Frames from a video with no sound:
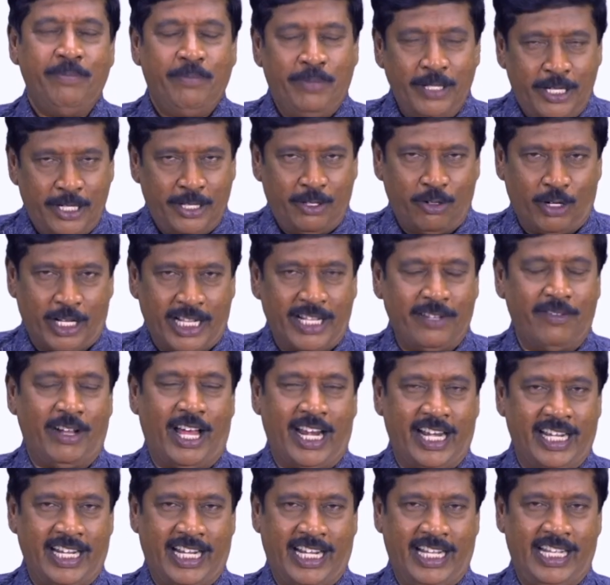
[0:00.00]
பின்தொடர்ந்து
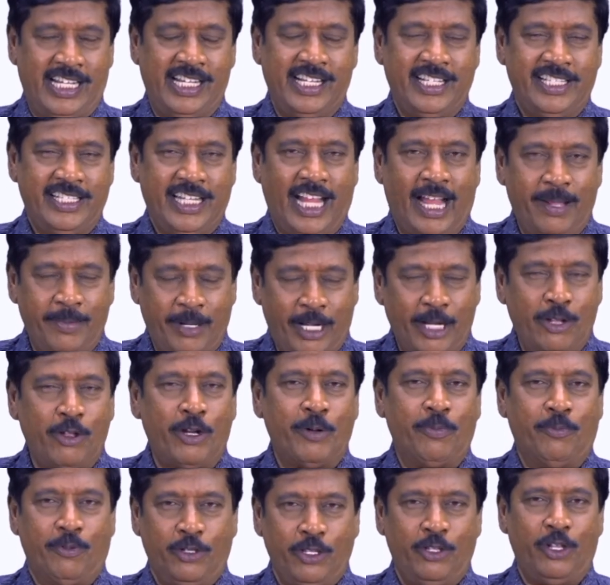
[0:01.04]
வாருங்கள் நாம்
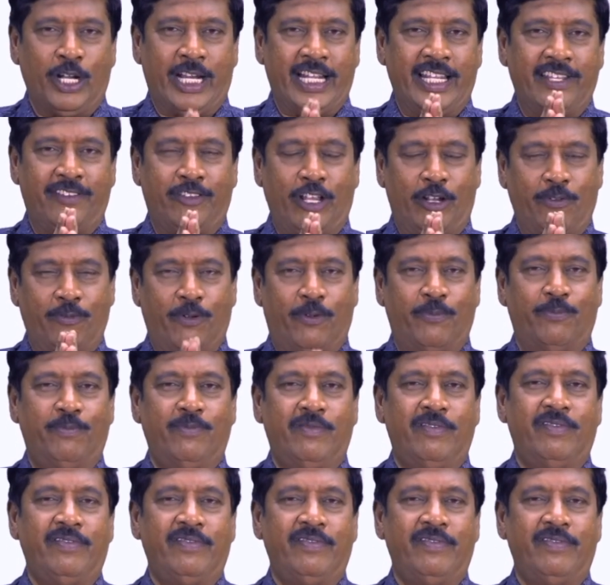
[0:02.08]
எல்லோரும் முன்தொடர்ந்து செல்வோம்